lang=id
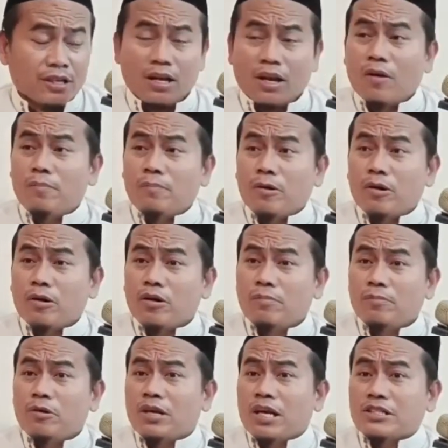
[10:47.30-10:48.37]

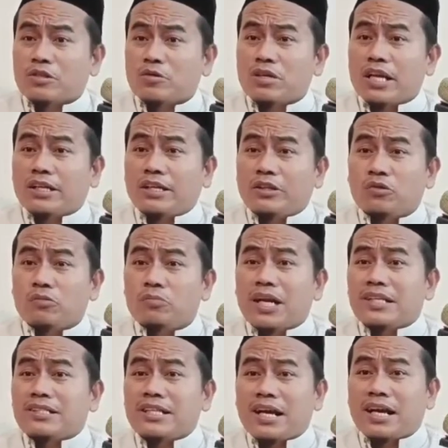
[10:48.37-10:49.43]
Kelompok-kelompok rasional itu
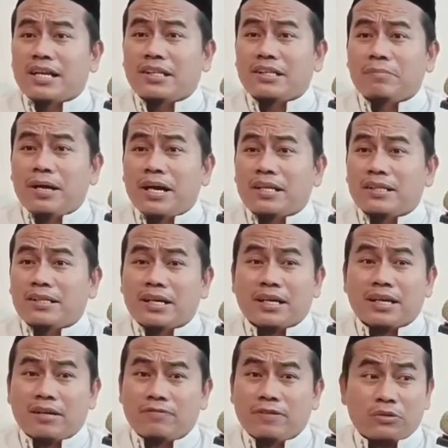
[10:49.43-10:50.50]
menanyakan lima
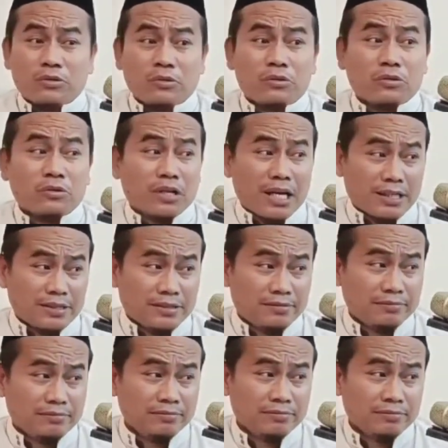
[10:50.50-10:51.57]
dan nahfadul Quran.
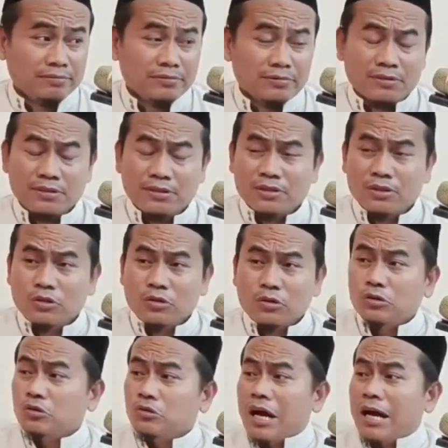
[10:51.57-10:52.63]

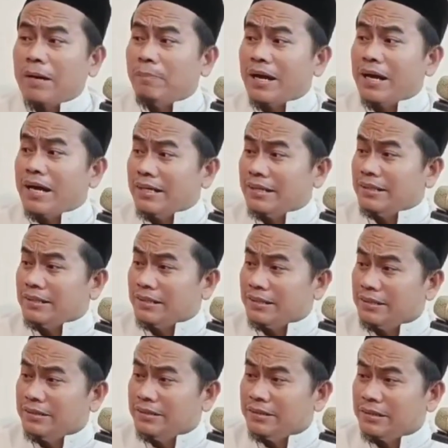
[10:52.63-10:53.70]
Untuk apa hari
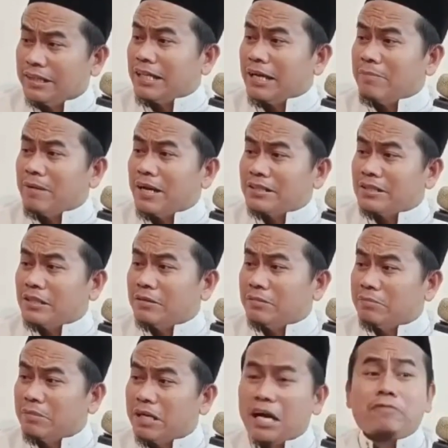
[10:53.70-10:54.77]
ini kita masih
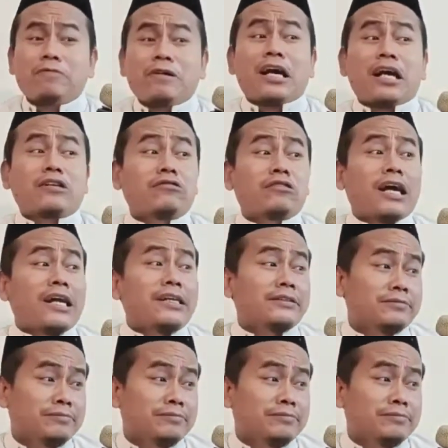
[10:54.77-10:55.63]
menghafalkan Quran?